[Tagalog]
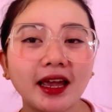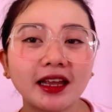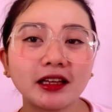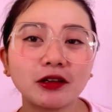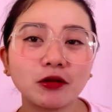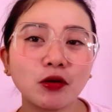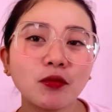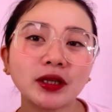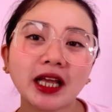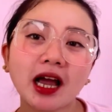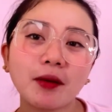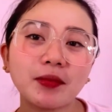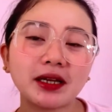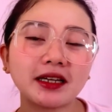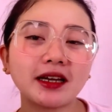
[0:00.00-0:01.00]
And kung
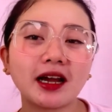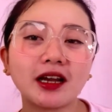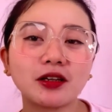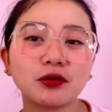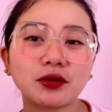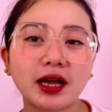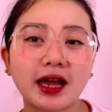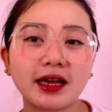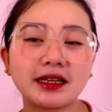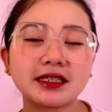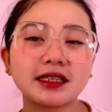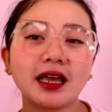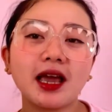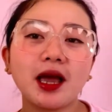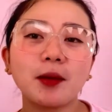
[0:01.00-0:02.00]
nakabili na kayo guys,
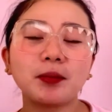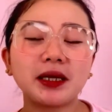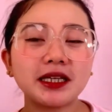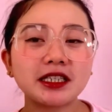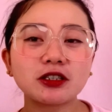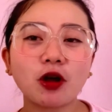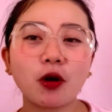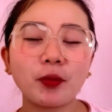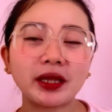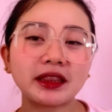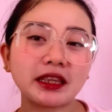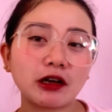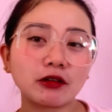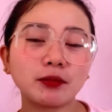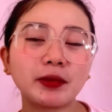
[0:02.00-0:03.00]
please comment
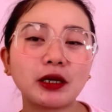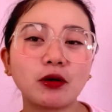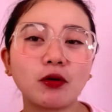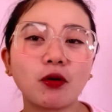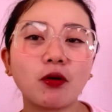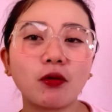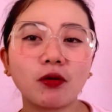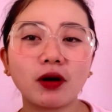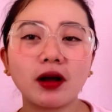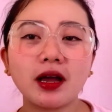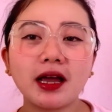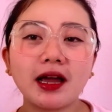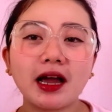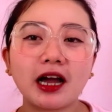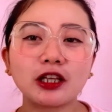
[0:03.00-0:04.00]
down below kung
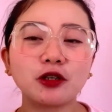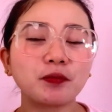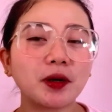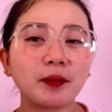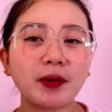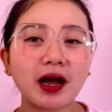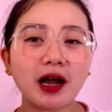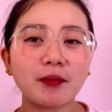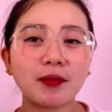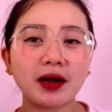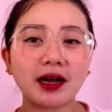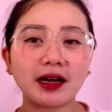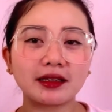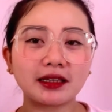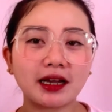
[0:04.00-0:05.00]
ano pa ba ang
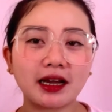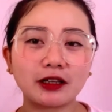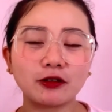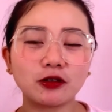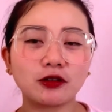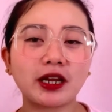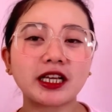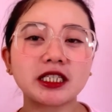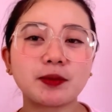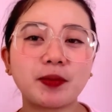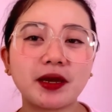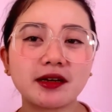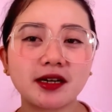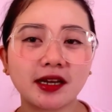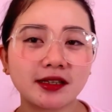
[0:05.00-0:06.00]
mga na, ano nyo, na
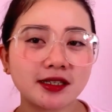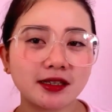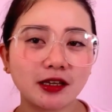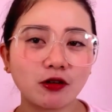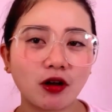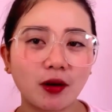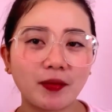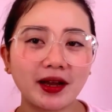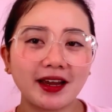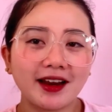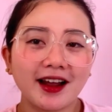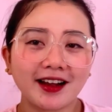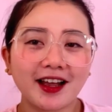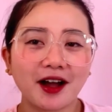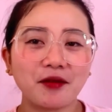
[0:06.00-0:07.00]
experience ninyo habang
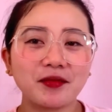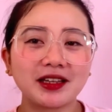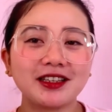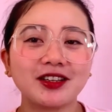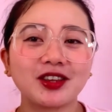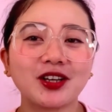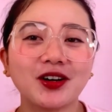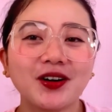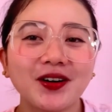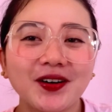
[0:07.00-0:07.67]
ginagamit nyo to.